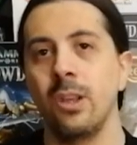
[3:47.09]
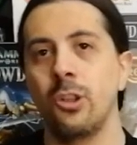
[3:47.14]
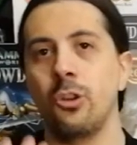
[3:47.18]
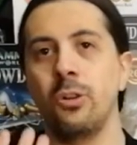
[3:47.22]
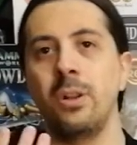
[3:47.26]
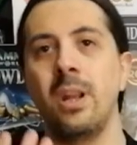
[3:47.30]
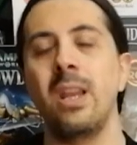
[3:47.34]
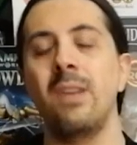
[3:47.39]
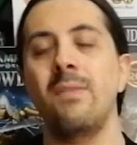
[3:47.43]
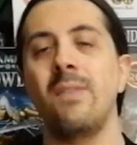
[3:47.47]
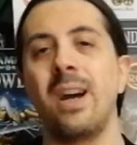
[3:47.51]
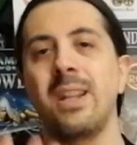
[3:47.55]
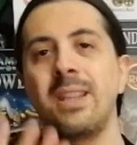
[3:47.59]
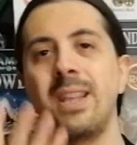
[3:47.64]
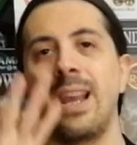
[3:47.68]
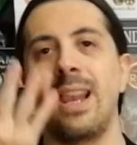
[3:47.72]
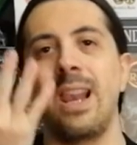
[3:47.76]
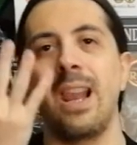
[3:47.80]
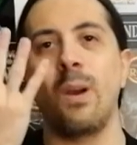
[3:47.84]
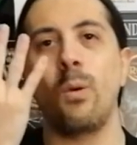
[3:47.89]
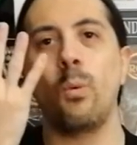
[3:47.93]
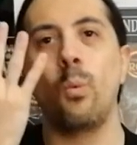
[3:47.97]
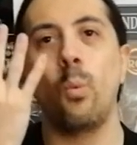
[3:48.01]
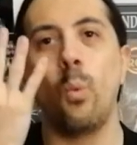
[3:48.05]
sono arrivati
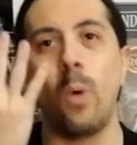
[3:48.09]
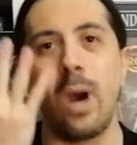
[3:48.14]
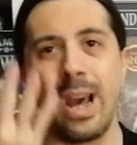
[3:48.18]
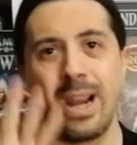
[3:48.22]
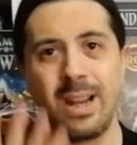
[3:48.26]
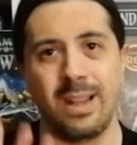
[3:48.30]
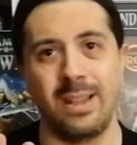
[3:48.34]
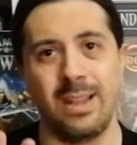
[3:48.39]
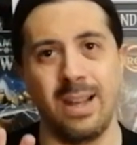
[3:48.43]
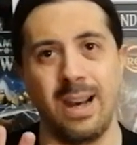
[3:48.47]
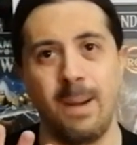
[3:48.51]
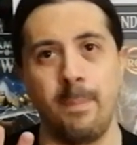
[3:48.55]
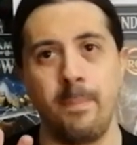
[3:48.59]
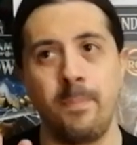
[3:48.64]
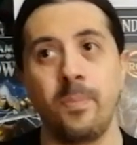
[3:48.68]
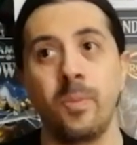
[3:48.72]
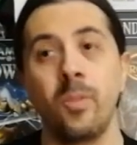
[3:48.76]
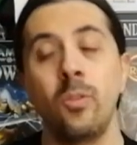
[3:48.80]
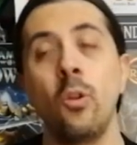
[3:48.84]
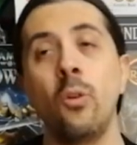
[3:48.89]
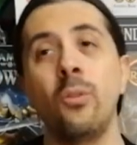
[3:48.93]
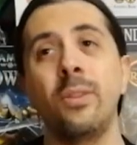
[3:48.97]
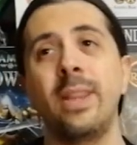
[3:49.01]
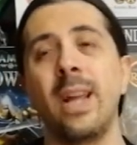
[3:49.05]
alla quarta,
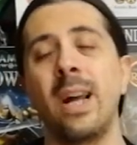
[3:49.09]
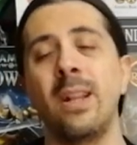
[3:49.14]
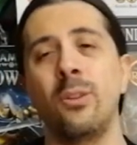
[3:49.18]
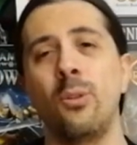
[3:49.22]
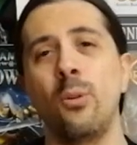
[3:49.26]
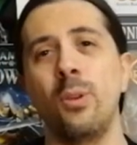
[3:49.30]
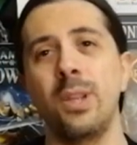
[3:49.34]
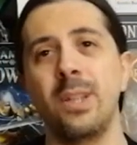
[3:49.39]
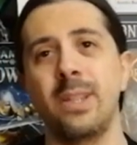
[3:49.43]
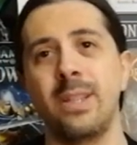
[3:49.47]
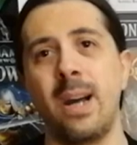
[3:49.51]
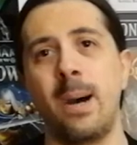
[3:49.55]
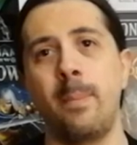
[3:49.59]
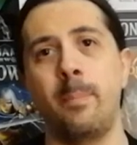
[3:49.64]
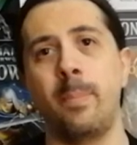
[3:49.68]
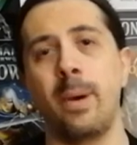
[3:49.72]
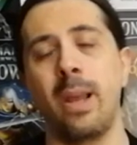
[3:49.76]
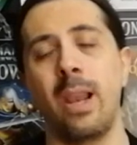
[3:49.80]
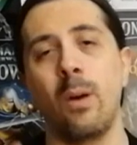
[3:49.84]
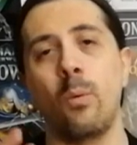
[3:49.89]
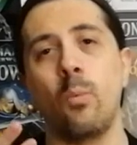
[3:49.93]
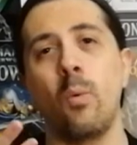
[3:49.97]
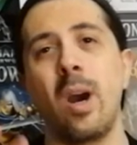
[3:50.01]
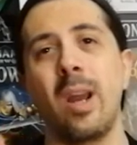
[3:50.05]
non tanto ristampa,
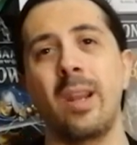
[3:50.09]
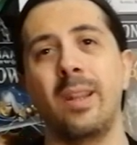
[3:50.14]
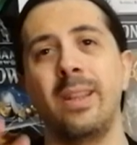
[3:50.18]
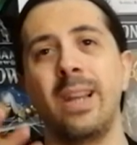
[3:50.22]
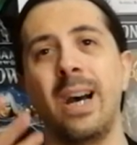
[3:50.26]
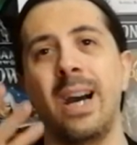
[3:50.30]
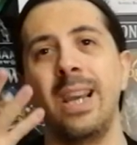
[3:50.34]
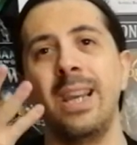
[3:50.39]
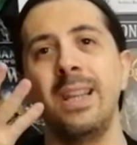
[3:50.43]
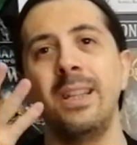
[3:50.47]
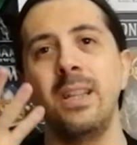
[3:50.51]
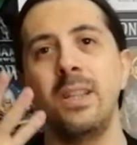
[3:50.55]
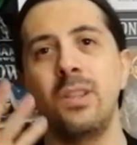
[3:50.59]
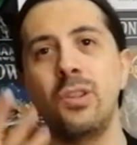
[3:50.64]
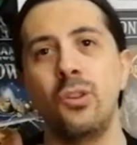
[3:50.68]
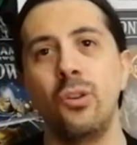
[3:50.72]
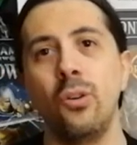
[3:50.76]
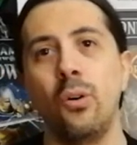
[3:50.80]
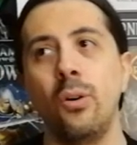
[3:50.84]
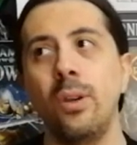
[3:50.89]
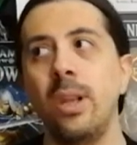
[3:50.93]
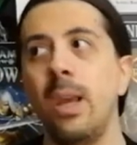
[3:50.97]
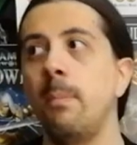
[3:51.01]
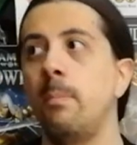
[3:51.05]
alla quarta
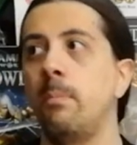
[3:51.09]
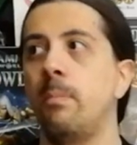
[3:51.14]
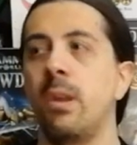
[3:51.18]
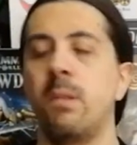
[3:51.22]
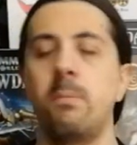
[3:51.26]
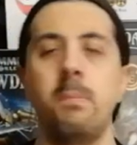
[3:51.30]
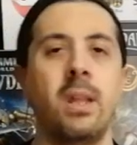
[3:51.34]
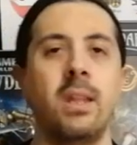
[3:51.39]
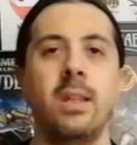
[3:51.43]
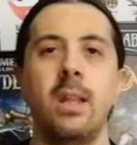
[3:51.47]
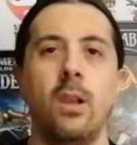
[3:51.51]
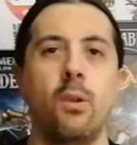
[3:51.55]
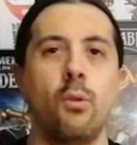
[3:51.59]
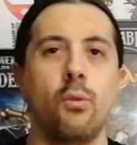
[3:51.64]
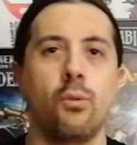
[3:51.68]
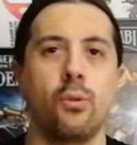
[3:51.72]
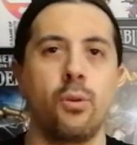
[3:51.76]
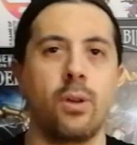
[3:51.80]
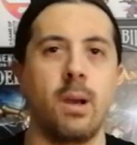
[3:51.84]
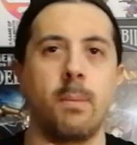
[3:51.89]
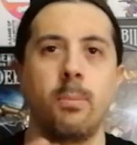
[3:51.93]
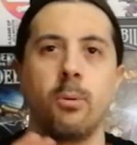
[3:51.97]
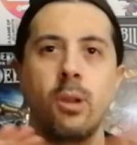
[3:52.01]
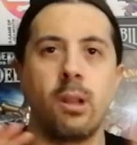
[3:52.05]
edizione, per me del loro
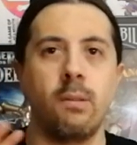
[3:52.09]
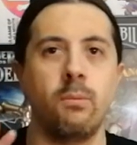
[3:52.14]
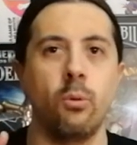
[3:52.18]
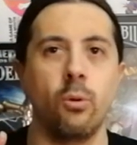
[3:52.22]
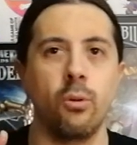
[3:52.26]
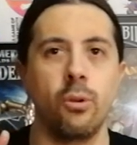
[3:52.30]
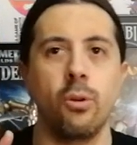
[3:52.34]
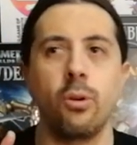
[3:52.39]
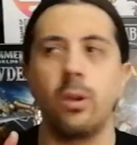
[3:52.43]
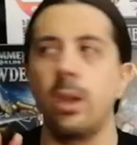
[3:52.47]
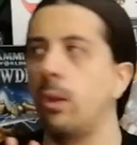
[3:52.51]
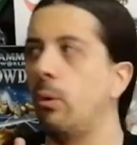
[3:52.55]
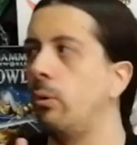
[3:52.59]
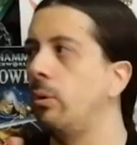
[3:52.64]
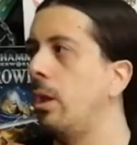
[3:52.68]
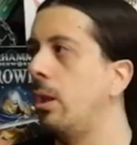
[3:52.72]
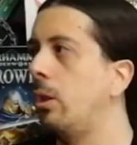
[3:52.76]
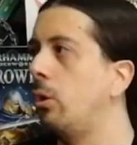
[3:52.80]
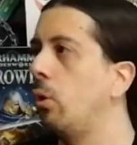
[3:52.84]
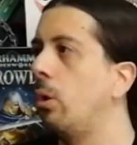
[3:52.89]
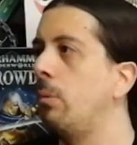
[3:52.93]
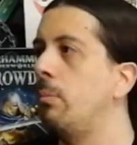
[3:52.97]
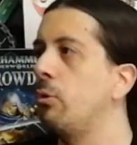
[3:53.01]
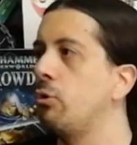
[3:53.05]
capolavoro, che l'ho
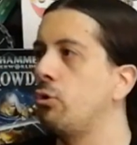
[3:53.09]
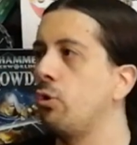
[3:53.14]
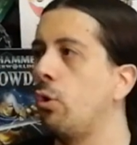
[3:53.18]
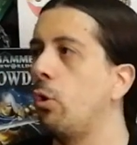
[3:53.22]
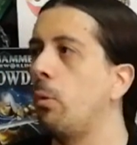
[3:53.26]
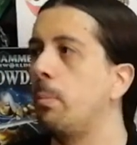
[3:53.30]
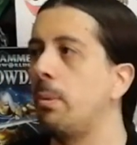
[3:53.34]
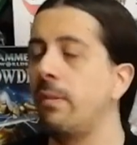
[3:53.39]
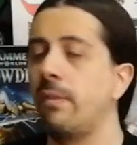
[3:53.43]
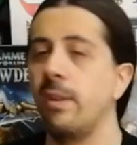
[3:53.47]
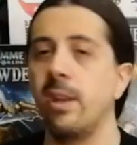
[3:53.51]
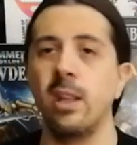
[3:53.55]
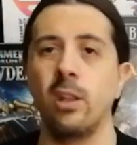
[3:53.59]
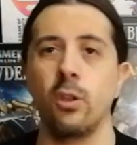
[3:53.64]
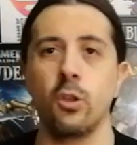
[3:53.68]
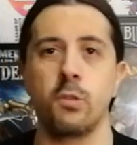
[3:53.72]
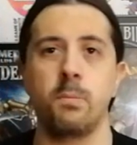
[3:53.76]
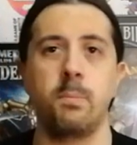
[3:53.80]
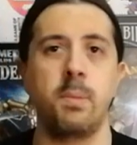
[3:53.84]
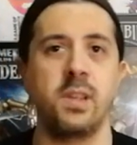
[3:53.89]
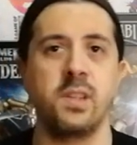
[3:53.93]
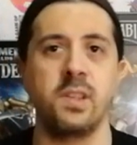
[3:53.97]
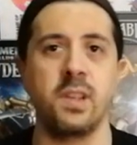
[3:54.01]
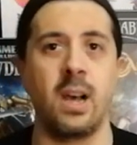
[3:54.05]
detto è il mio gioco preferito,
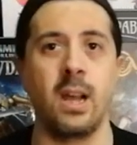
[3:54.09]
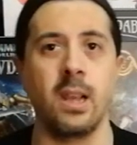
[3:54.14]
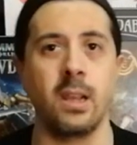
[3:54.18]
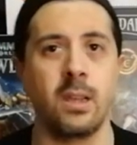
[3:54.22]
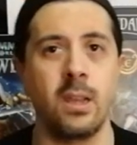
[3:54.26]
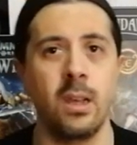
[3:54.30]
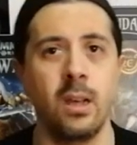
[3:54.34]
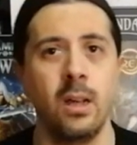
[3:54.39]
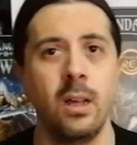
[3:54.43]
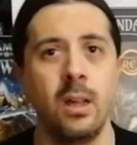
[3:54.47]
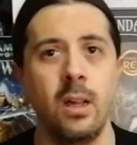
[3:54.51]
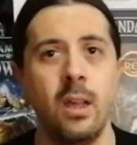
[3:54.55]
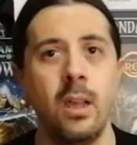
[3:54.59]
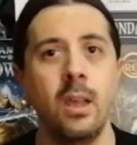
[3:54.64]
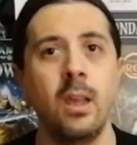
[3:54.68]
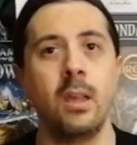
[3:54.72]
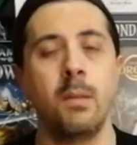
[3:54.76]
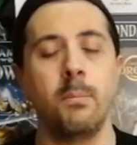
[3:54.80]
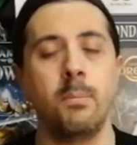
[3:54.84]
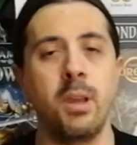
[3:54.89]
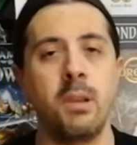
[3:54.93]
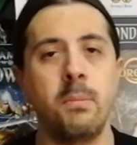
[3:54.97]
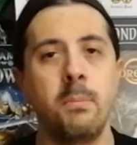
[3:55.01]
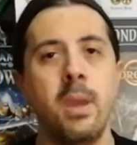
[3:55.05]
Space Hulk.
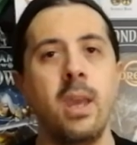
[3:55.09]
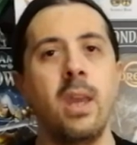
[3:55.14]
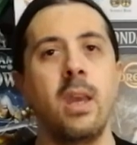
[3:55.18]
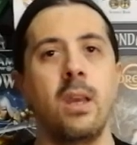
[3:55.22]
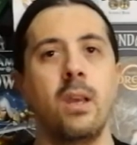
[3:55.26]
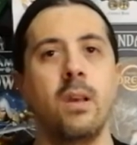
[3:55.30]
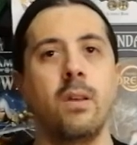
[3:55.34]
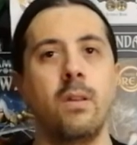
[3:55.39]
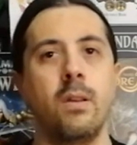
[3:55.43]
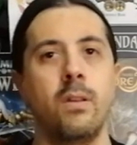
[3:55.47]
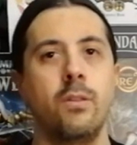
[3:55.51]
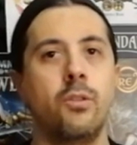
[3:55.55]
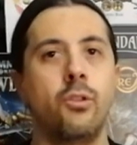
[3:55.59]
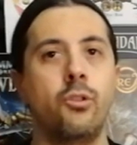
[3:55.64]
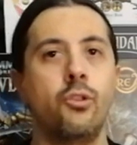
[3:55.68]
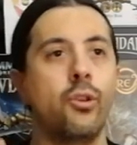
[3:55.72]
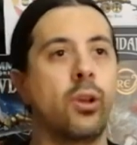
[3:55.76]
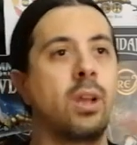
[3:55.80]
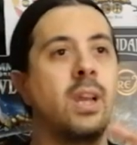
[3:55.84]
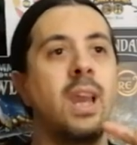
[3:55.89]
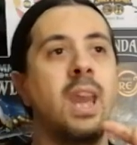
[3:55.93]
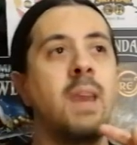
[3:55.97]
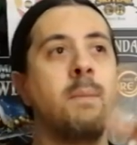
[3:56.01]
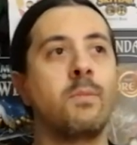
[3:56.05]
Per me
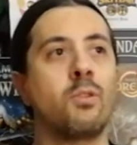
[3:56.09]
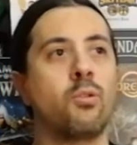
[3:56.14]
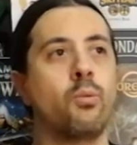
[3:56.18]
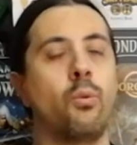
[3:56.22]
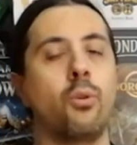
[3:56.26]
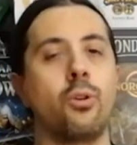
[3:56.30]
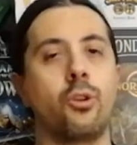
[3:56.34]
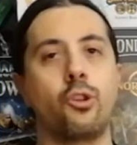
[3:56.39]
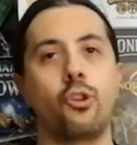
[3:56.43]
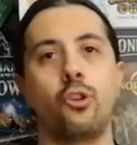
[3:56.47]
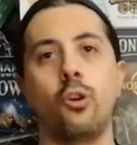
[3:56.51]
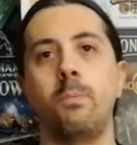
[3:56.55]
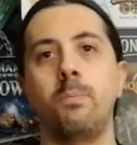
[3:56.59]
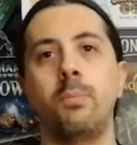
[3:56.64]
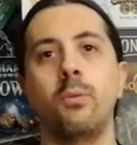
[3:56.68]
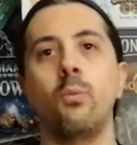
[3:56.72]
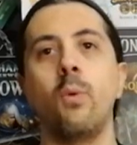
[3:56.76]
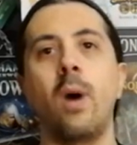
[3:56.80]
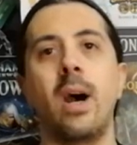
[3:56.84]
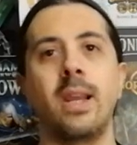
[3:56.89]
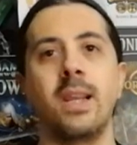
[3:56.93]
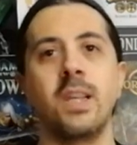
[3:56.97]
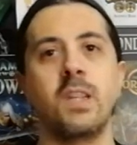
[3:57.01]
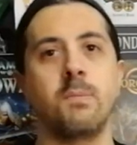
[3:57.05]
Games Workshop
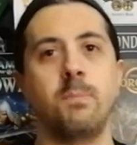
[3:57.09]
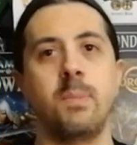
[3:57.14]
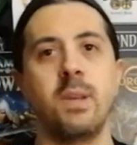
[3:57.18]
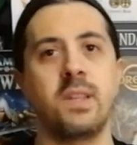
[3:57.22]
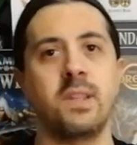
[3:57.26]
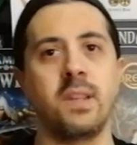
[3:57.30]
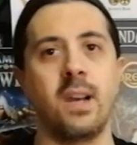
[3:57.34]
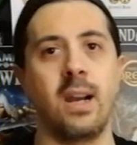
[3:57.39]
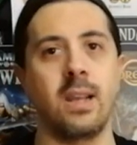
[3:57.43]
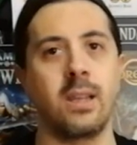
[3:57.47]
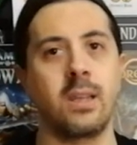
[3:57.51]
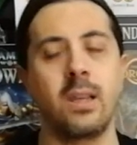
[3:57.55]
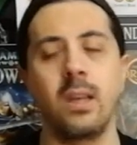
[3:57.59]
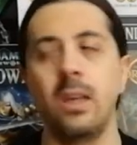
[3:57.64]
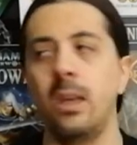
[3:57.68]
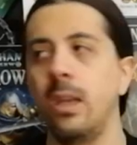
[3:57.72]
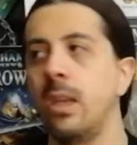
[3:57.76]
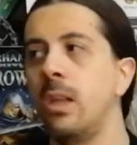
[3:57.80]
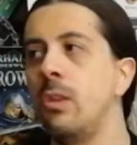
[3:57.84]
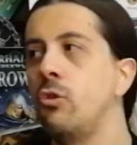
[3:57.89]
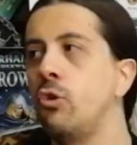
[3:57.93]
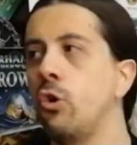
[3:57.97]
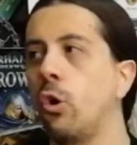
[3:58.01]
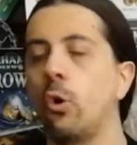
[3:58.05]
uguale Space Hulk,
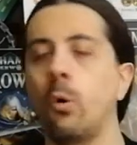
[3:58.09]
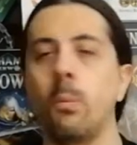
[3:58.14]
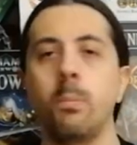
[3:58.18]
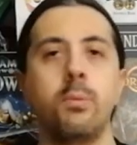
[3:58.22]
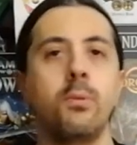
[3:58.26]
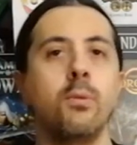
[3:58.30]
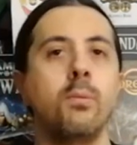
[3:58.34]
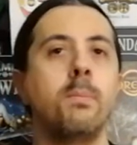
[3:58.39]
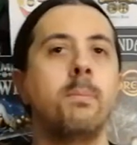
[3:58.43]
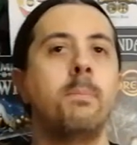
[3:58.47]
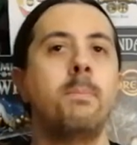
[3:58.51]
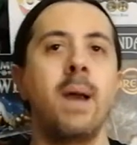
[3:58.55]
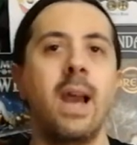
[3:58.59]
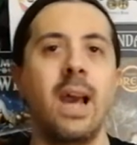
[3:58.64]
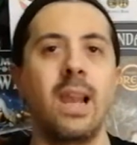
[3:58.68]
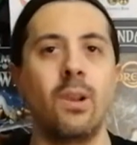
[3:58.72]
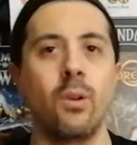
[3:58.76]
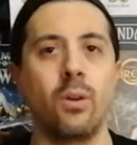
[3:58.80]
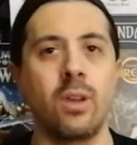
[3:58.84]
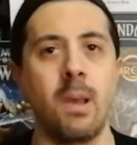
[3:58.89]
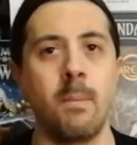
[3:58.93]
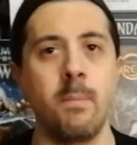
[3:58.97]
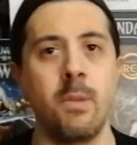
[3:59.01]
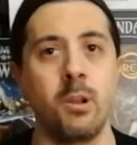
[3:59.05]
il gioco più bello
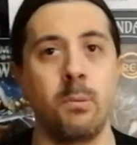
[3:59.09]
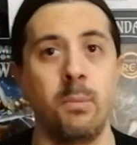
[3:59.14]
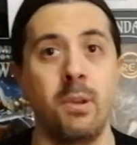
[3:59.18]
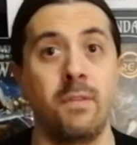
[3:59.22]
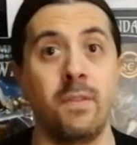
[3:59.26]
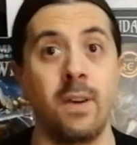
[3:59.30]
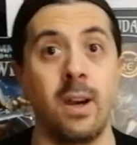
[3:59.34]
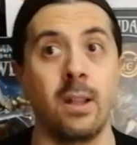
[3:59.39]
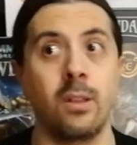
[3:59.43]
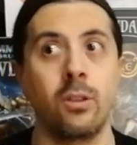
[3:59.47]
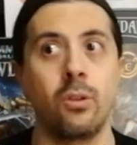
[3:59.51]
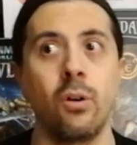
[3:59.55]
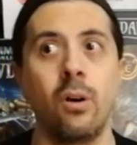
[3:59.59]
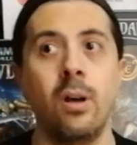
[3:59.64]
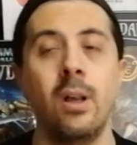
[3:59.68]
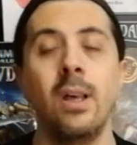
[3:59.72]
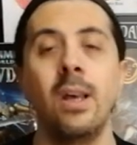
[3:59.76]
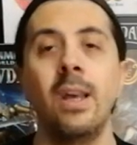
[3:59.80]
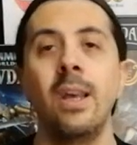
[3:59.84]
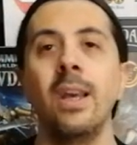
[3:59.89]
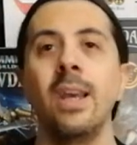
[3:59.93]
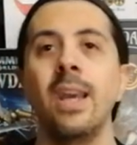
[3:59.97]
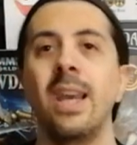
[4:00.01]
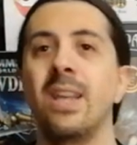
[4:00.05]
che abbiano mai fatto,
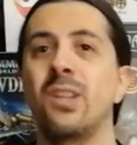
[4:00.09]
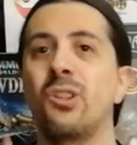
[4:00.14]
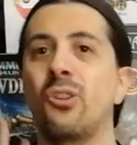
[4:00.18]
e